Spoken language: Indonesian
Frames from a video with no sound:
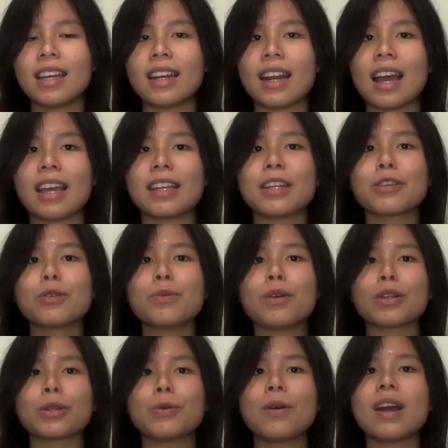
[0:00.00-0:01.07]
Nah ini tuh
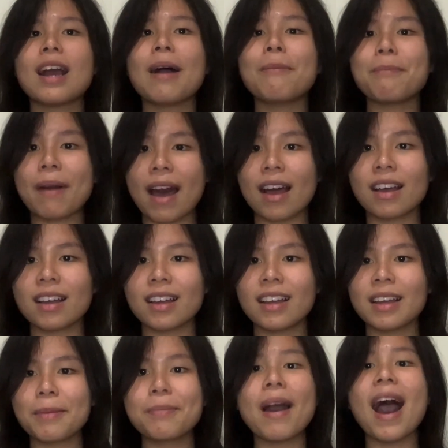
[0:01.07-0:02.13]
buat gue gampang
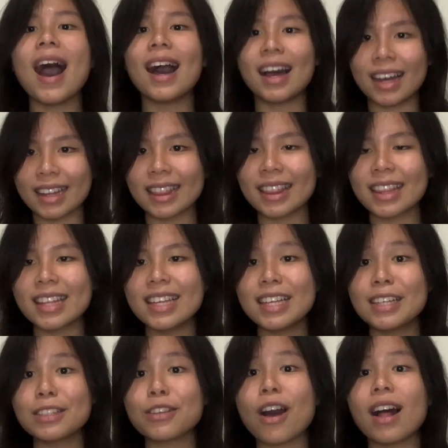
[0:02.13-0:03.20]
banget.
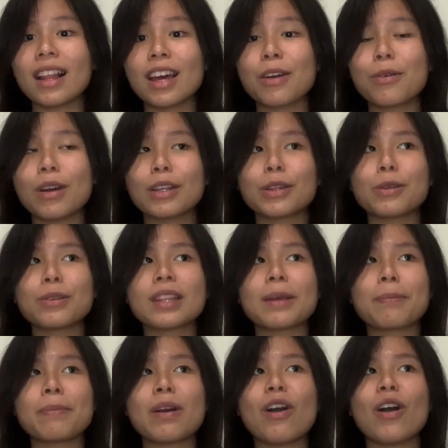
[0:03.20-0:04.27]
Soalnya gue tuh
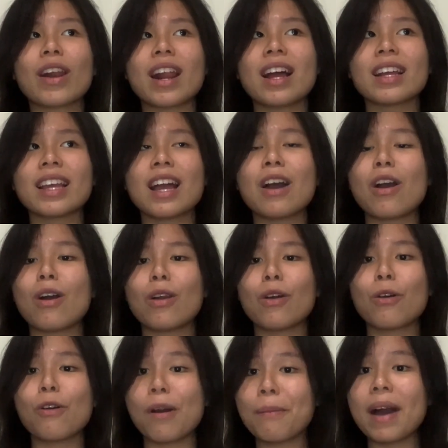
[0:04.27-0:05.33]
tipe orang yang
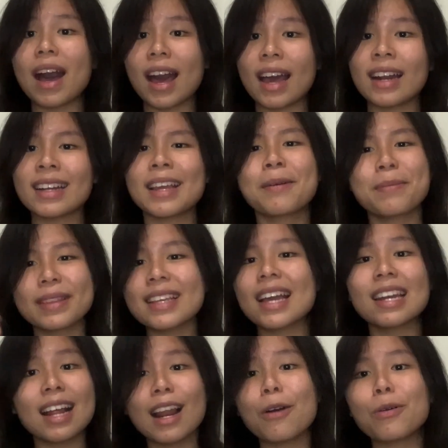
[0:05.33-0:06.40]
kalau gue makan, yang penting
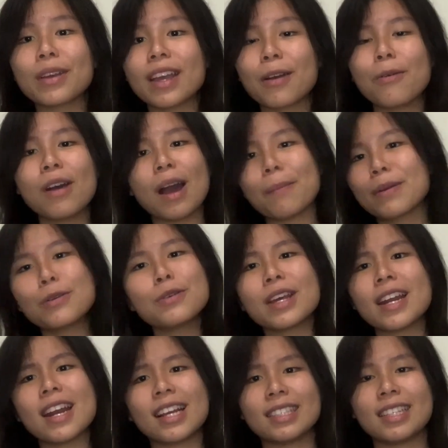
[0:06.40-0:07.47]
ada lauknya, gue gak peduli
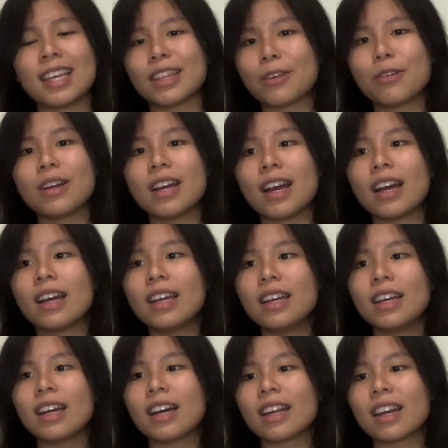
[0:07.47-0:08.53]
ada nasinya atau enggak.
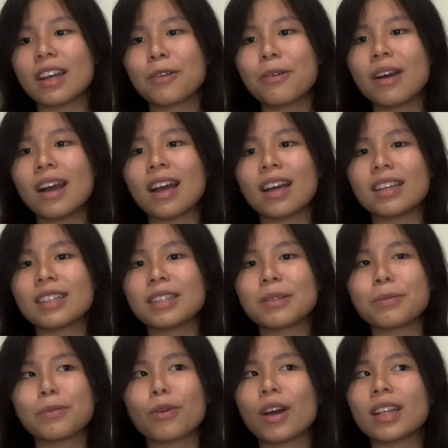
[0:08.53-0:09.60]
Karena gue gak,
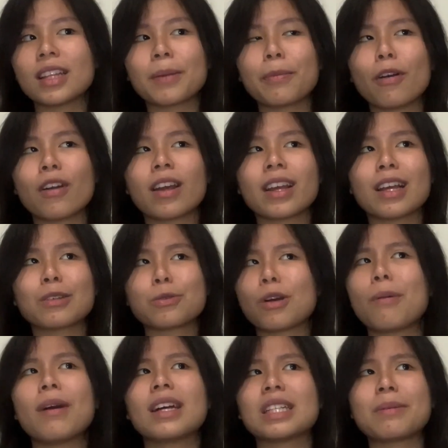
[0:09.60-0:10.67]
bukan tipe orang yang
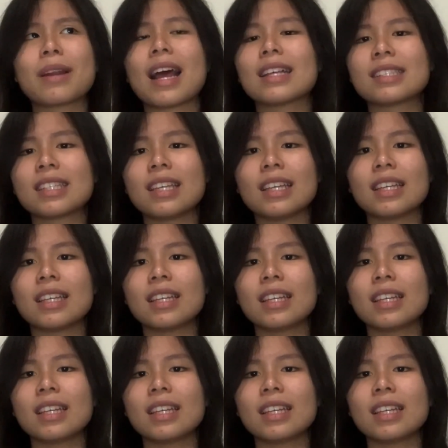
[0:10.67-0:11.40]
suka banget sama nasi.